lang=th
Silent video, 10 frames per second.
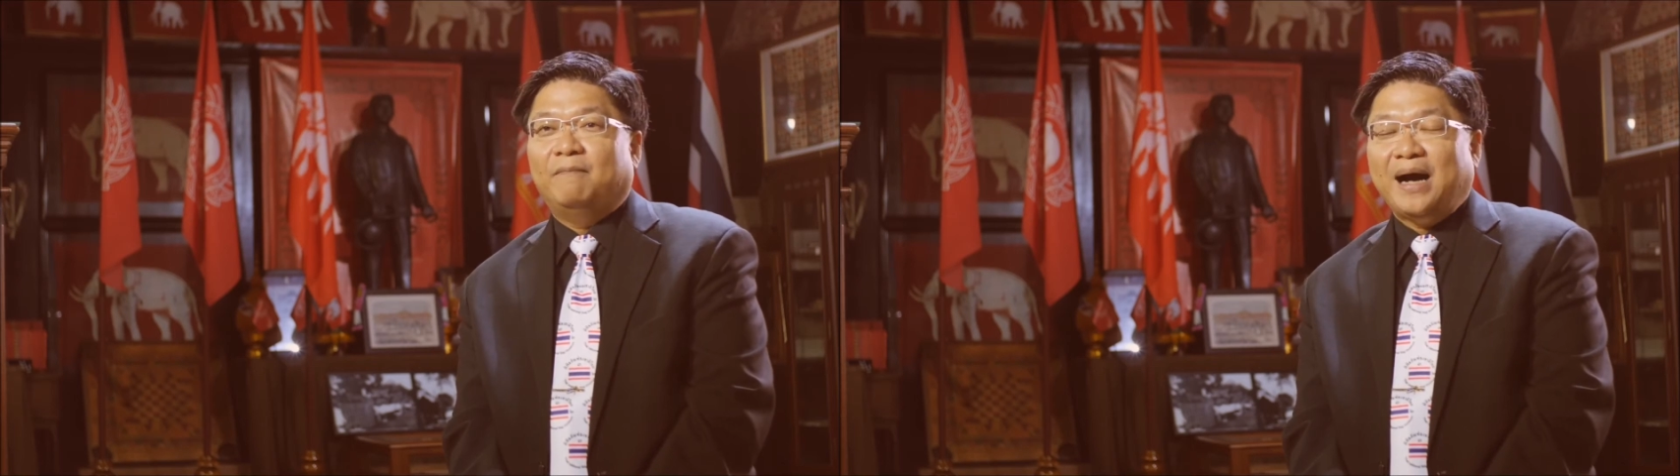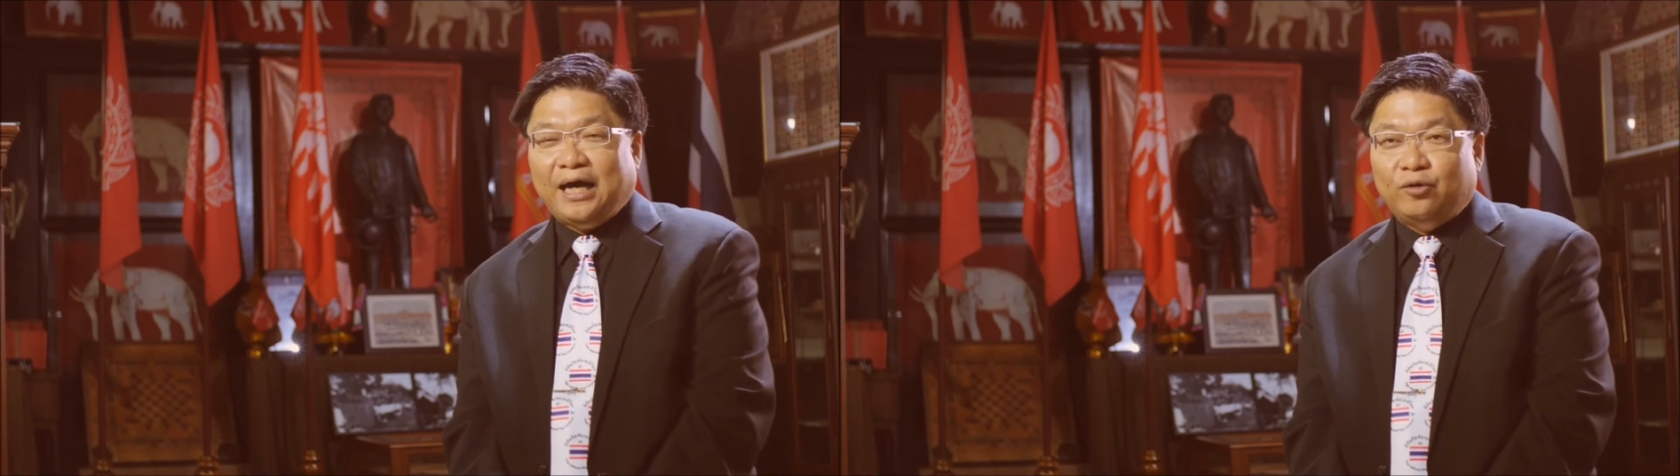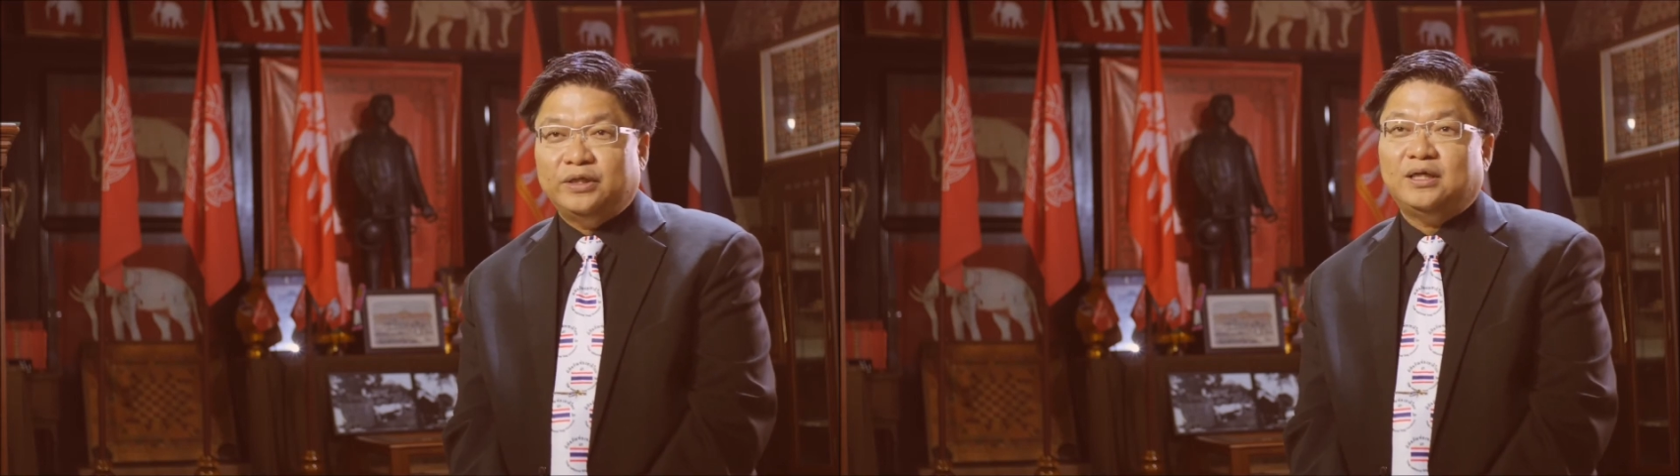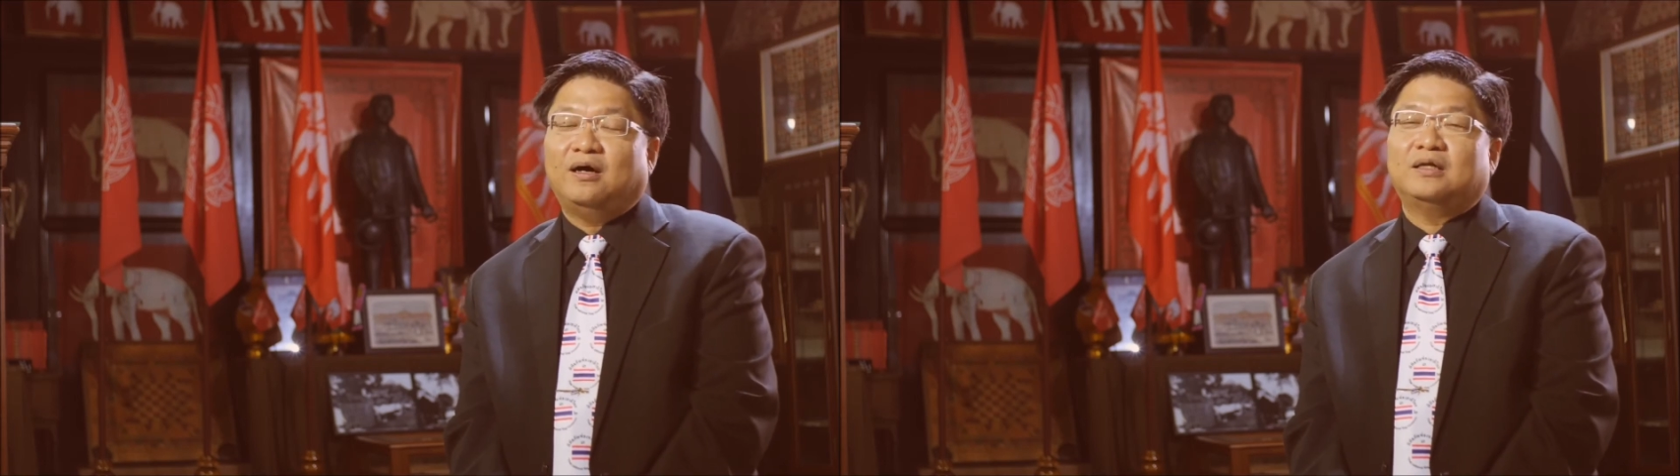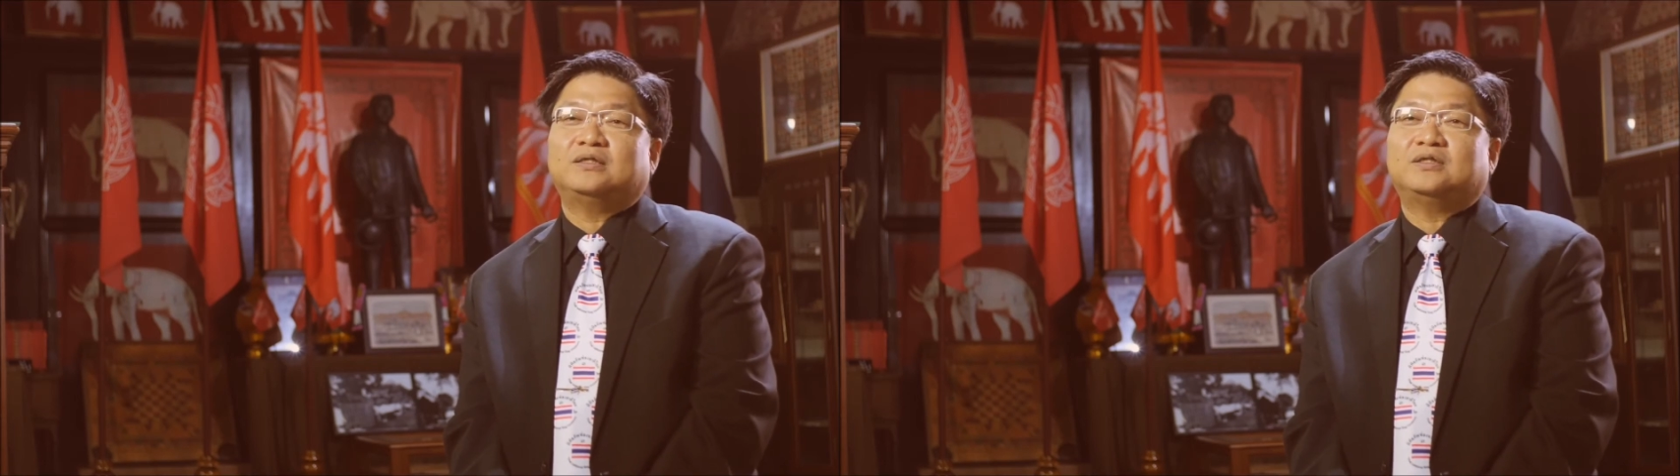มาโดยตล
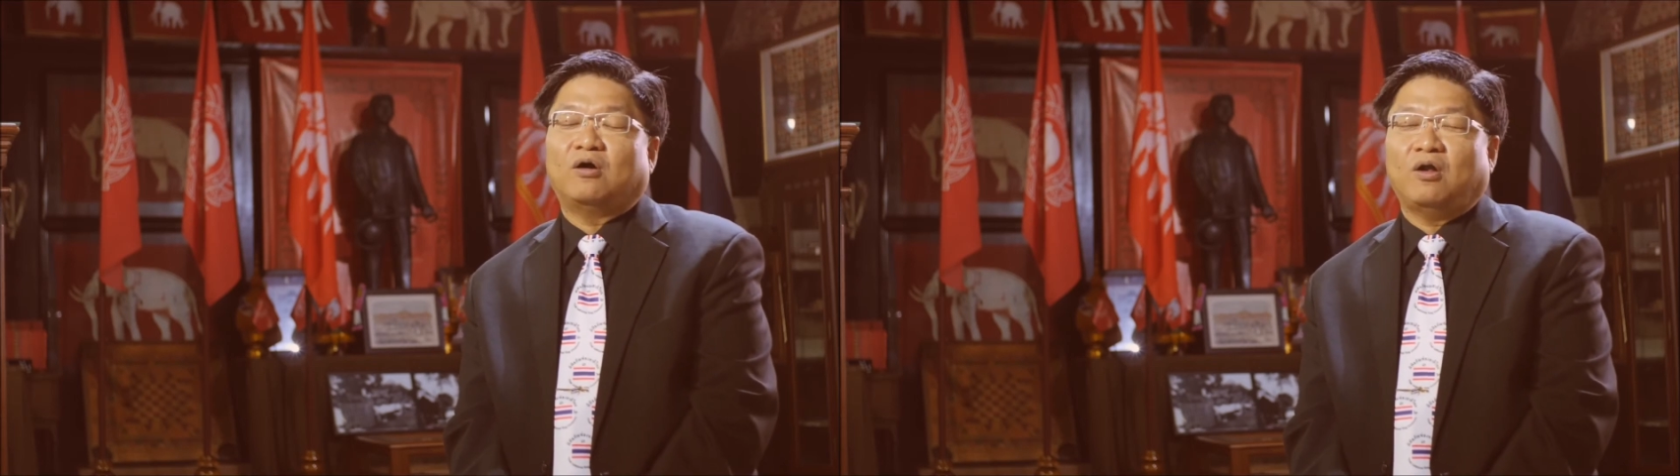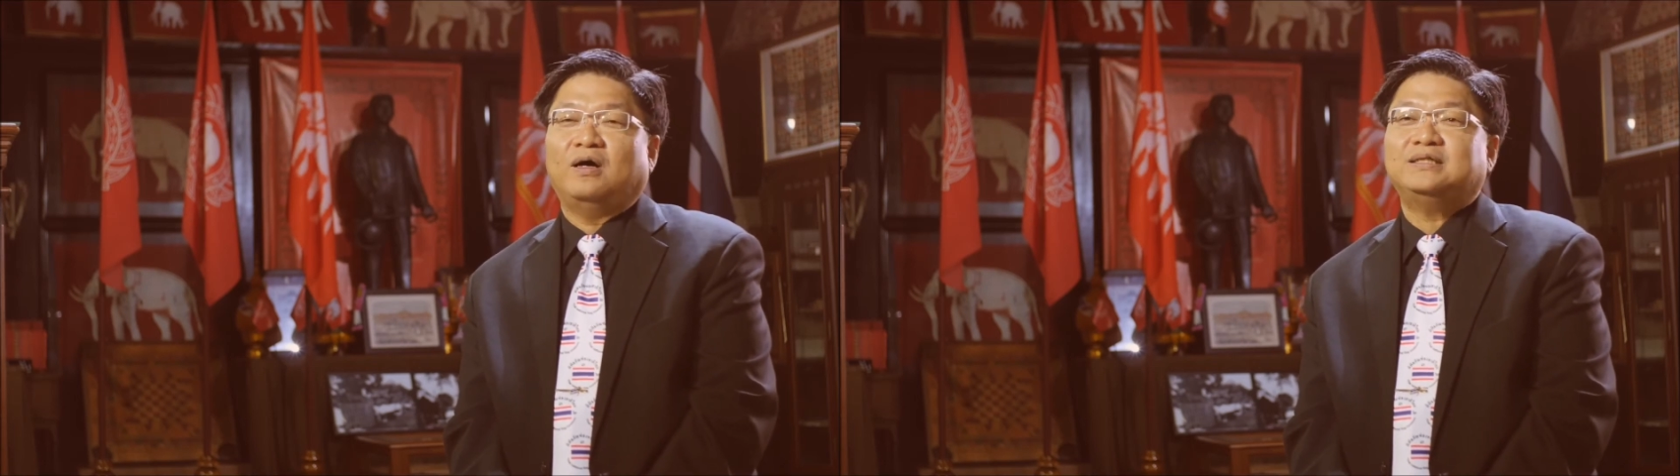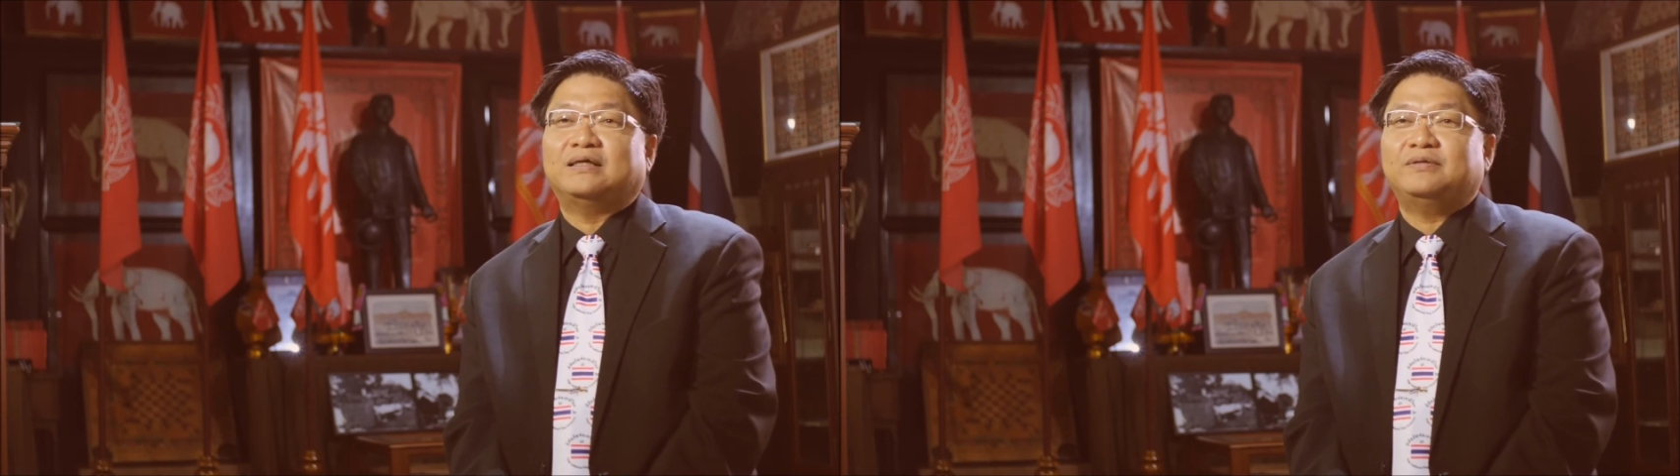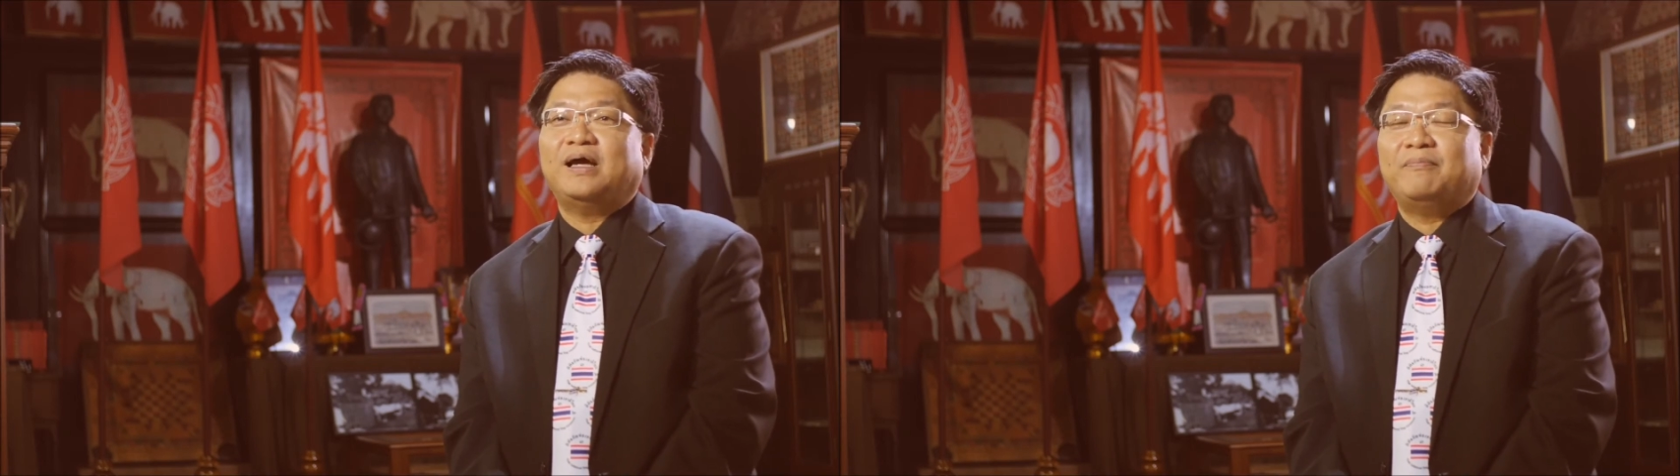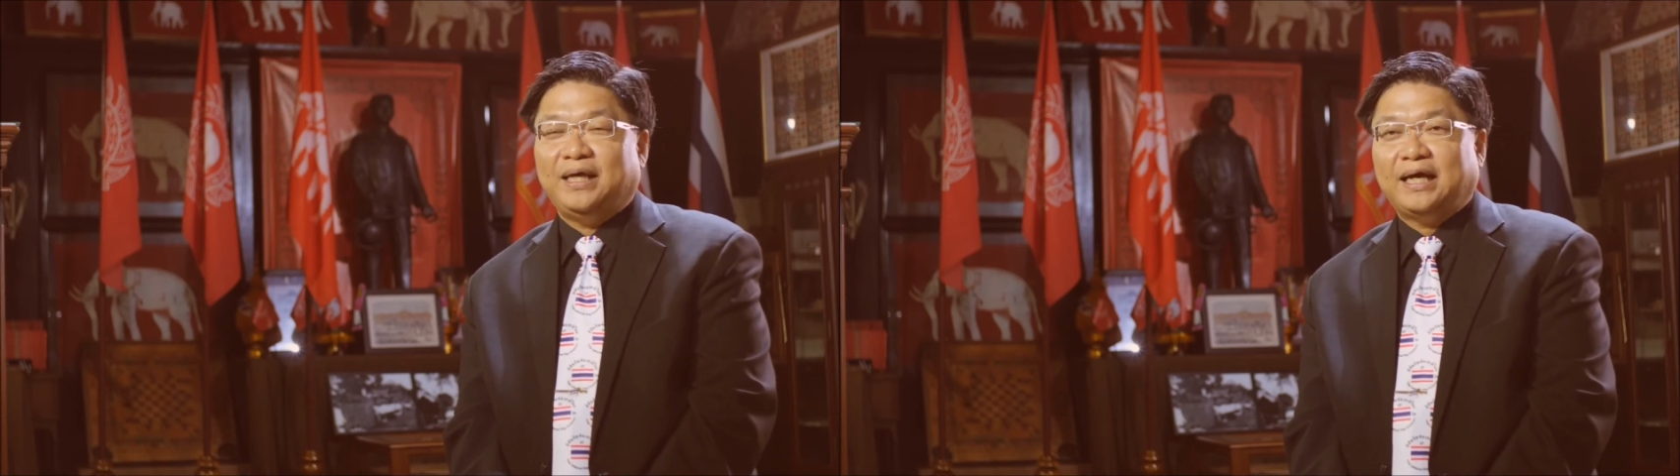อด
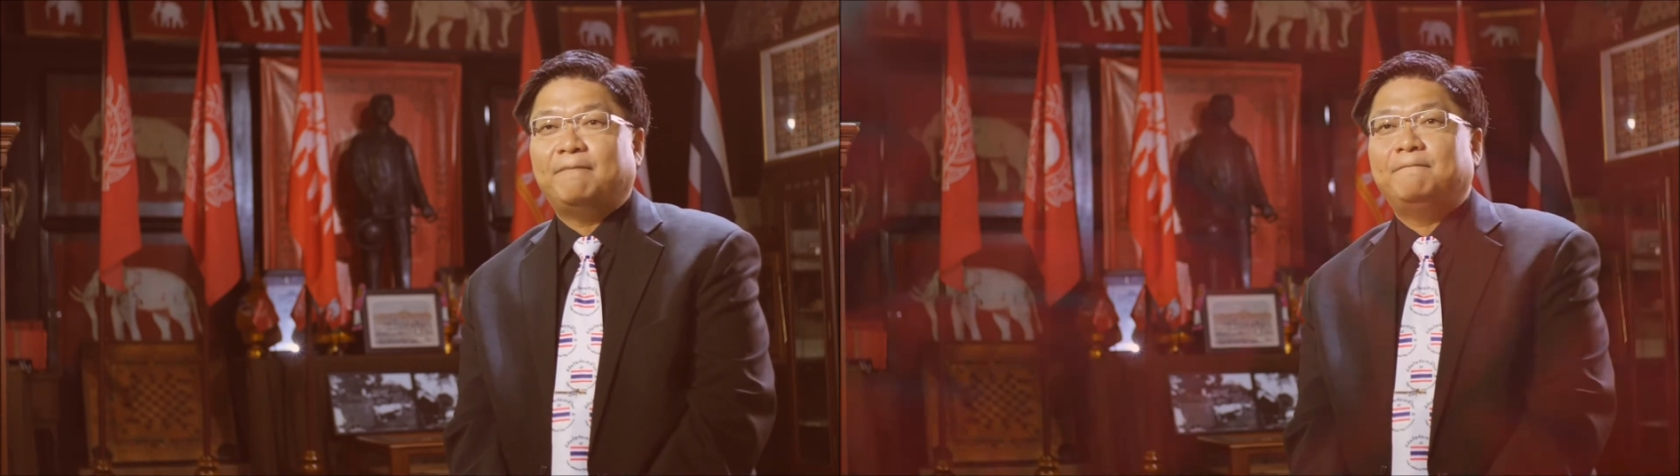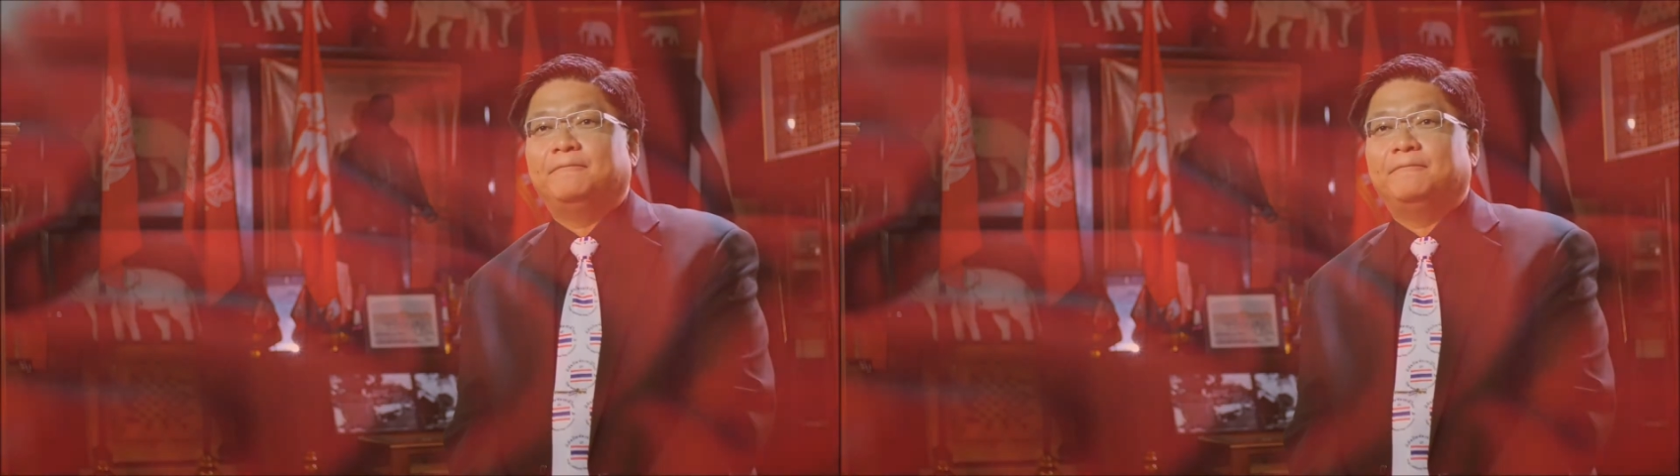235 ปีครับ